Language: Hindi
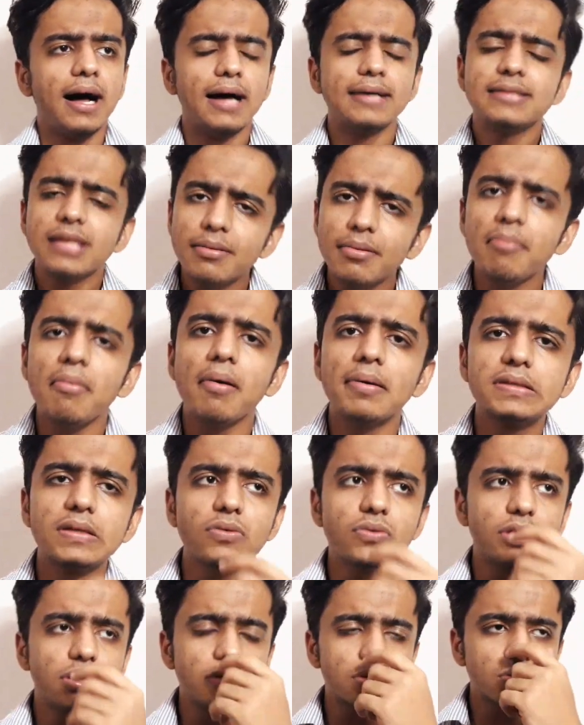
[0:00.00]
असल में मैं
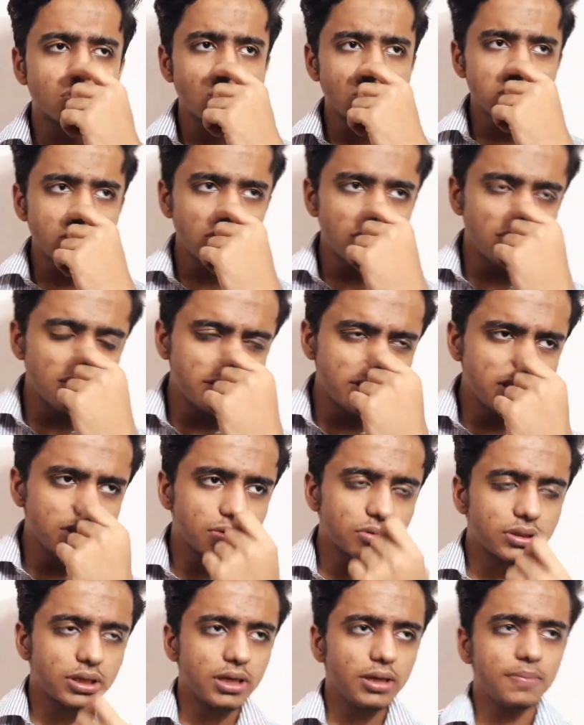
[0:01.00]
बताऊँ ये स्कूल जो यूनिवर्सिटीज़
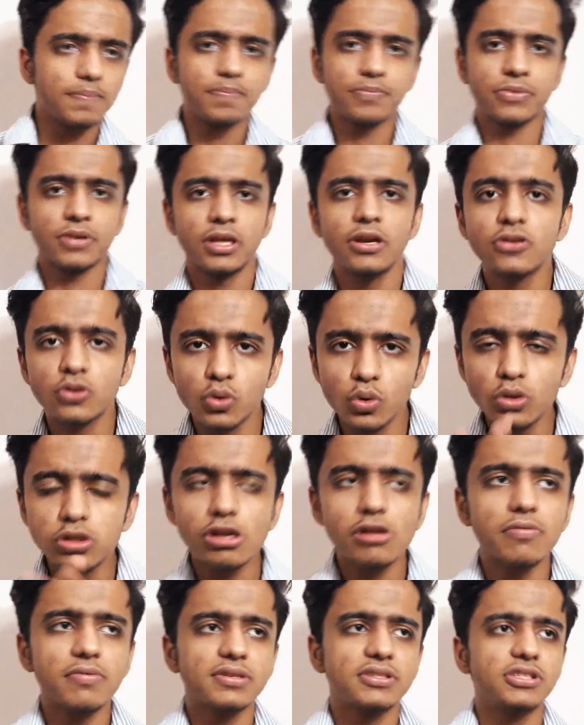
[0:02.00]
होती है ना ये स्कूल
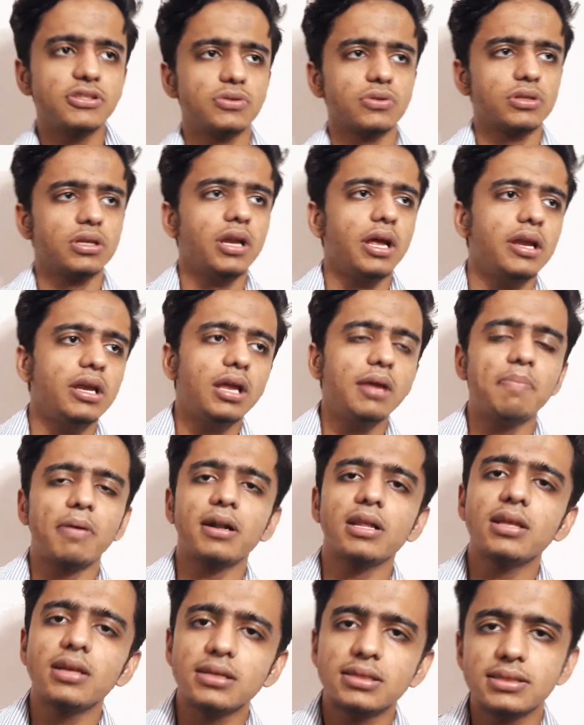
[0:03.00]
जो यूनिवर्सिटीज़ होती है ना इनकी
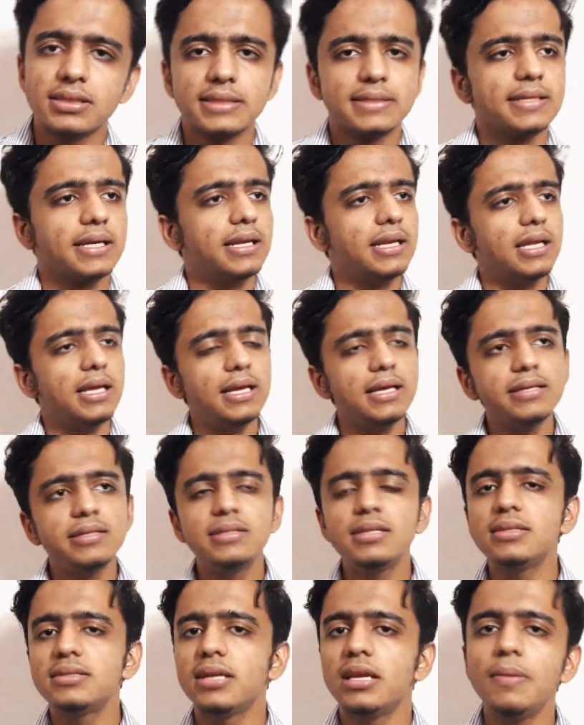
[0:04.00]
पढ़ती किस चीज़ से इनकी इस
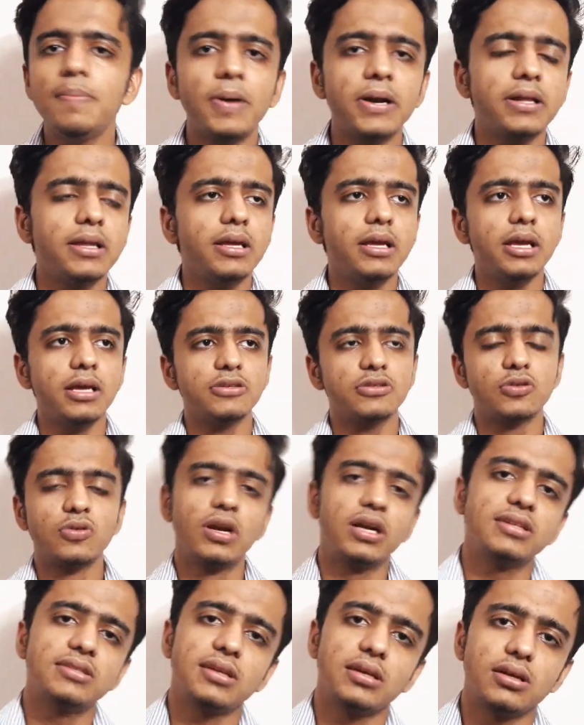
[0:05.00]
चीज़ से नहीं पढ़ती कि
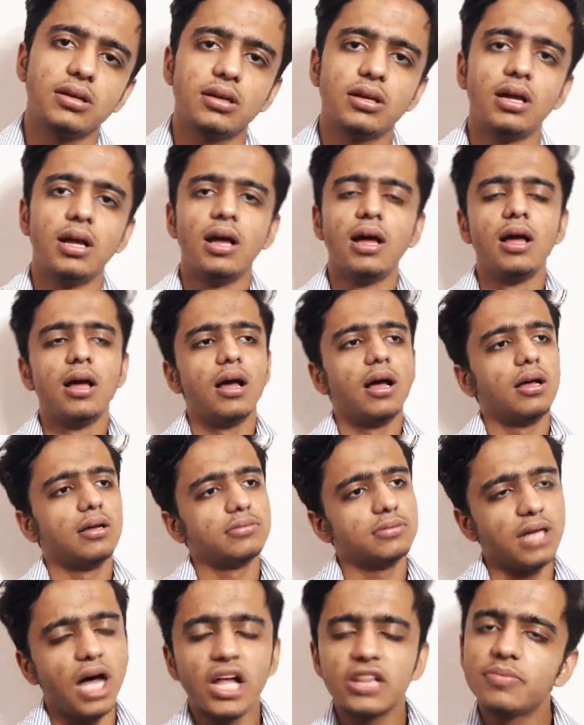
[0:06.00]
स्टूडेंट्स
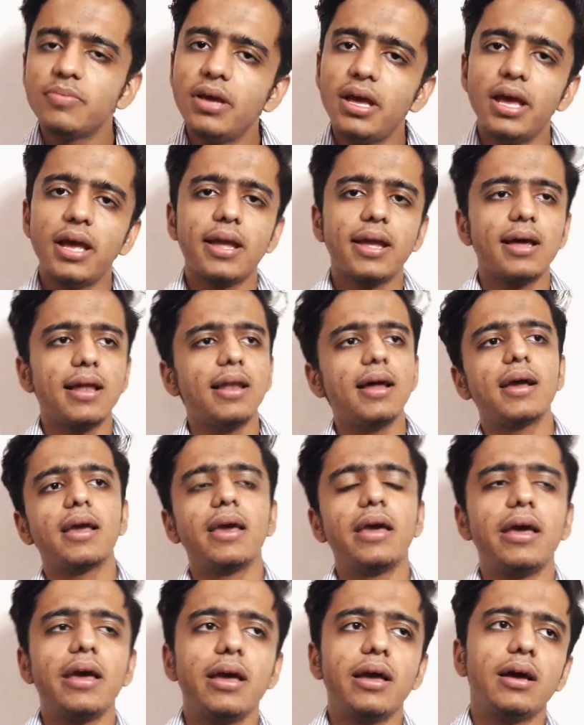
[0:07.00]
साथ में हैं ये अलग
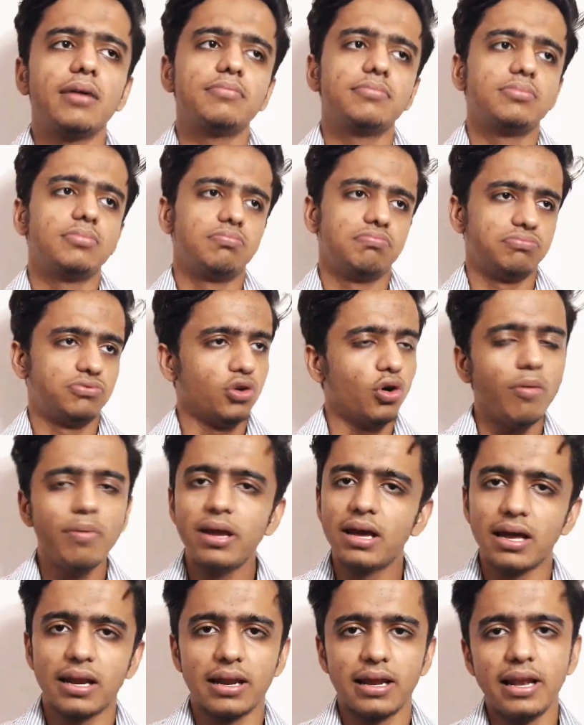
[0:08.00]
हैं या जो भी
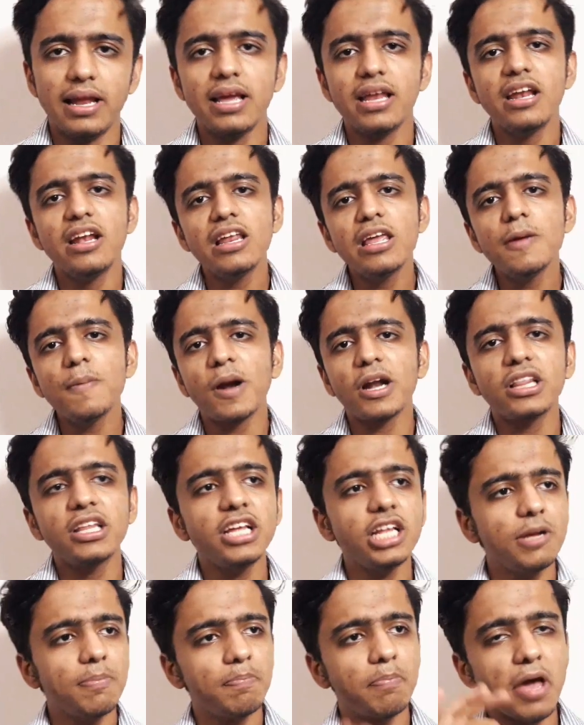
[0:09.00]
कर रहे हैं लेकिन इनकी फटती
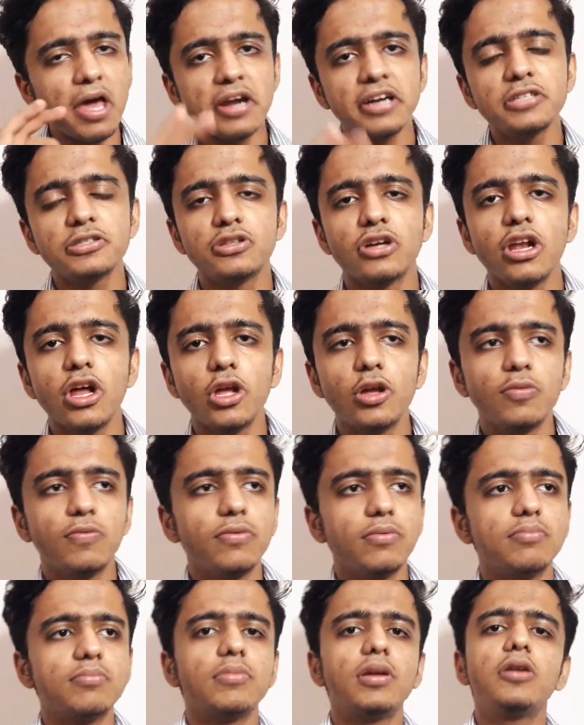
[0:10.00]
है जब पेरेंट्स जो है ना
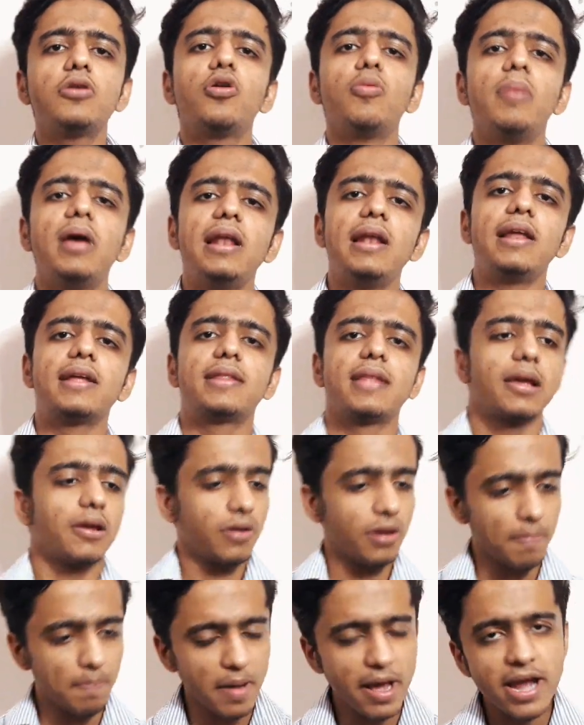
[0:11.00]
इनको मेल लिखते हैं
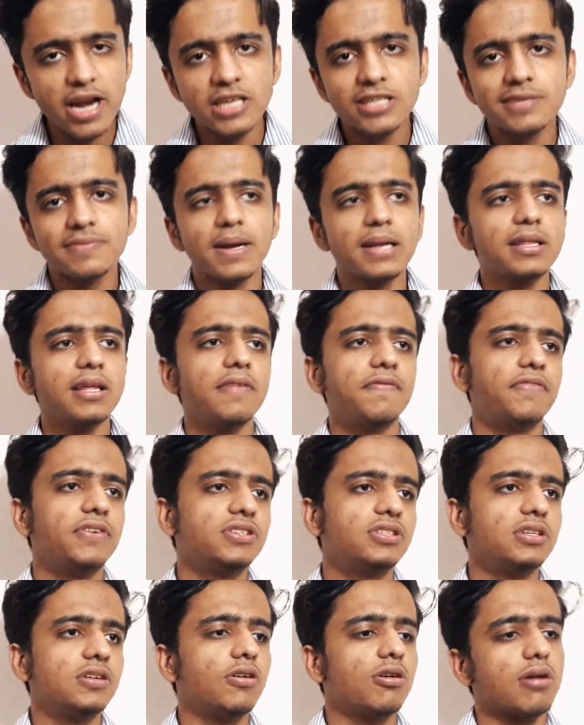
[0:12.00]
इनके पेरेंट्स भरते हैं
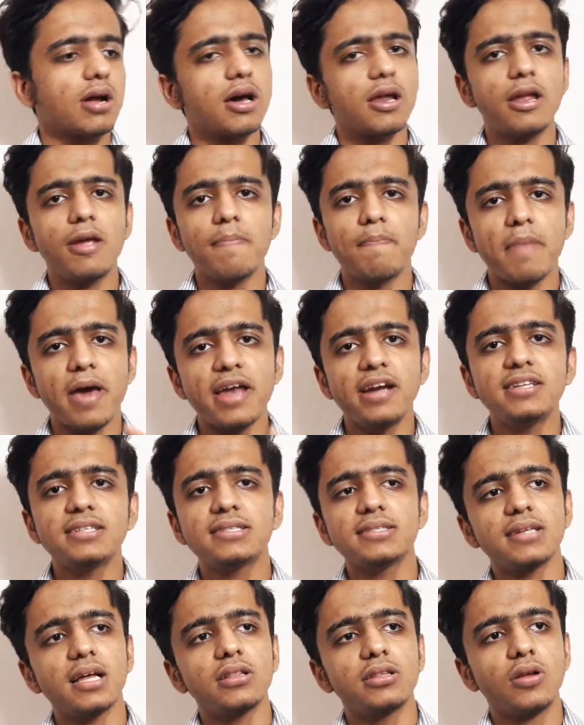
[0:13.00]
फीसें और अगर ये पेरेंट्स
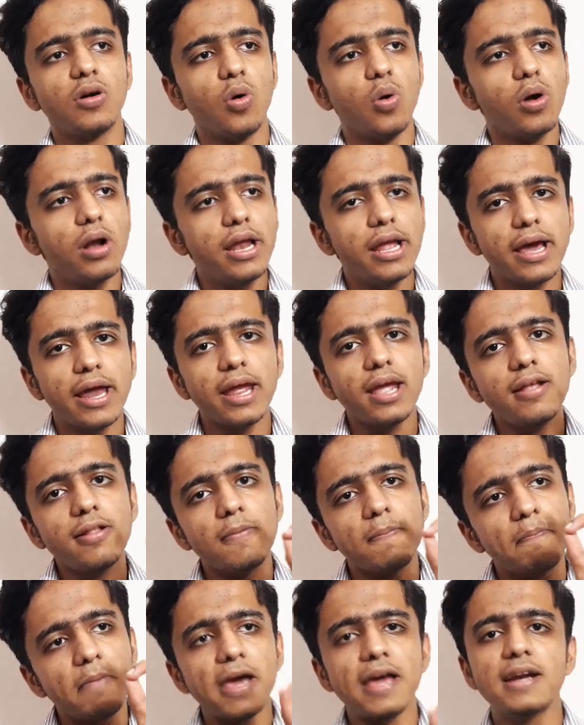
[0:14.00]
के साथ उंगली करेंगे तो
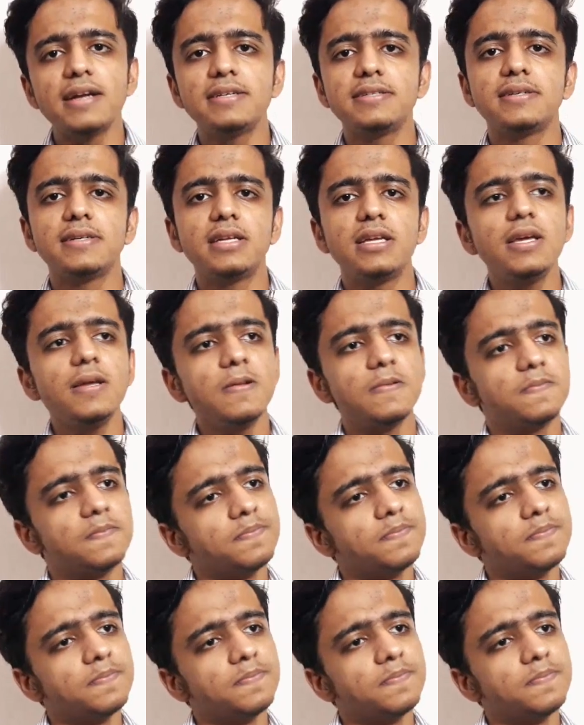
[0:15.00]
पेरेंट्स इनकी